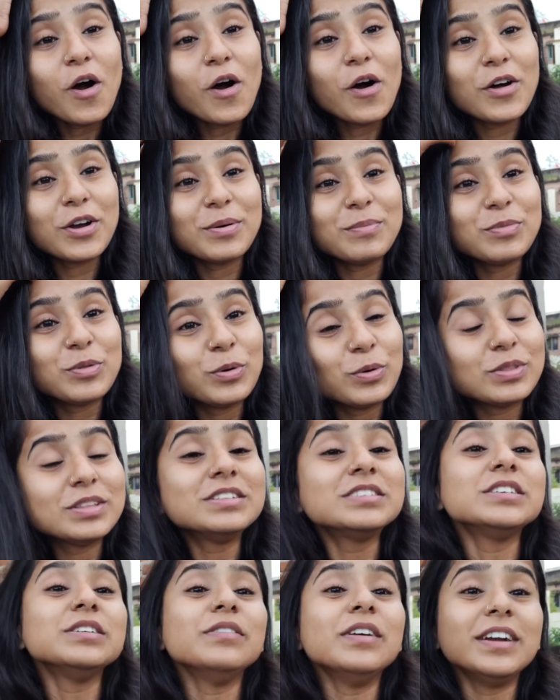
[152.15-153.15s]
और हम दो
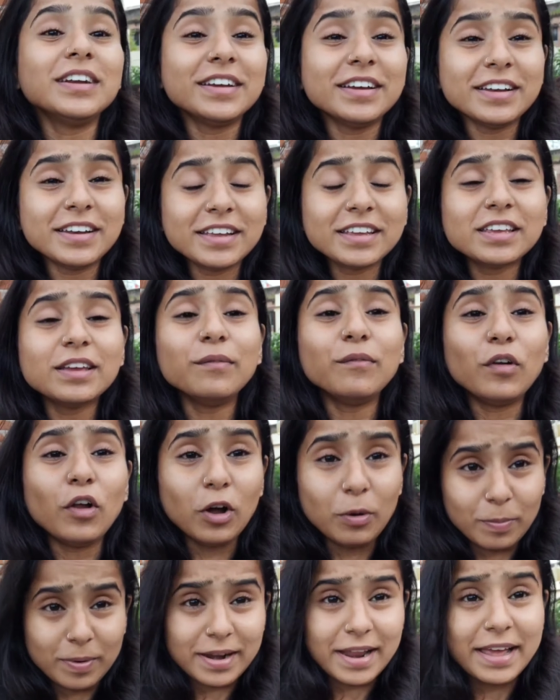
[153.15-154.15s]
दिन से वेट कर रहे हैं कि हम
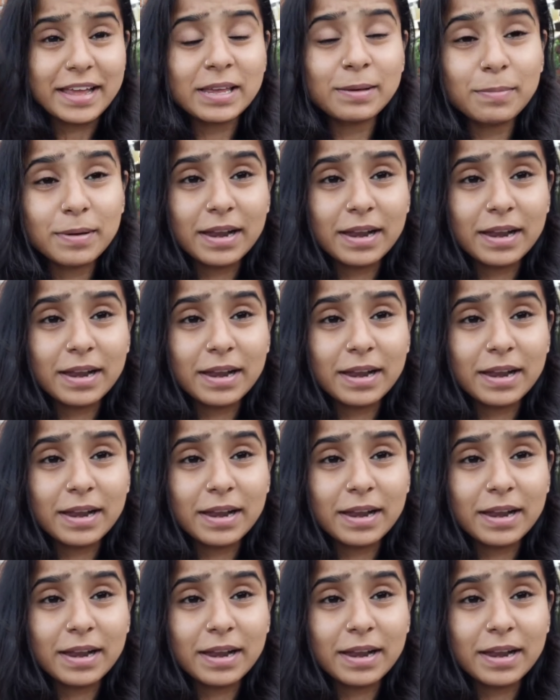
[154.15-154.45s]
ब्लॉग बनाएंगे